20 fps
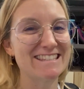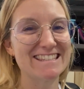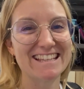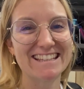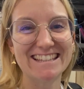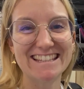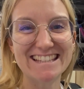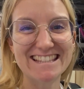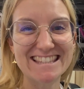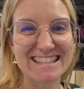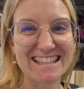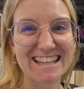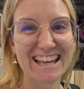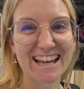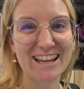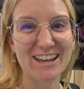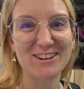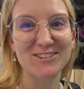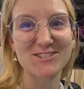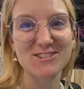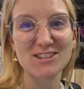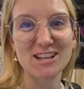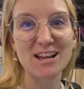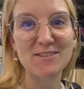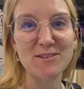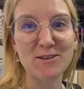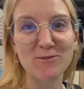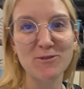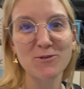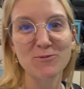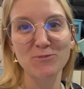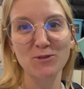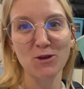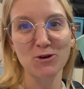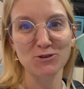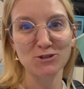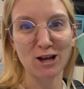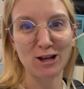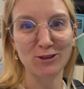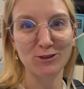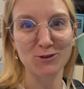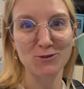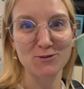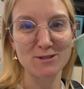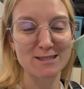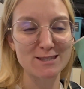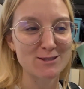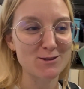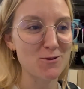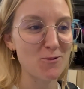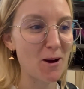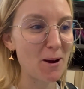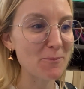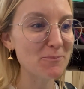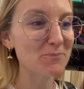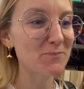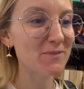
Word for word: statistica che non ce l'avevo e ho scelto questo qua.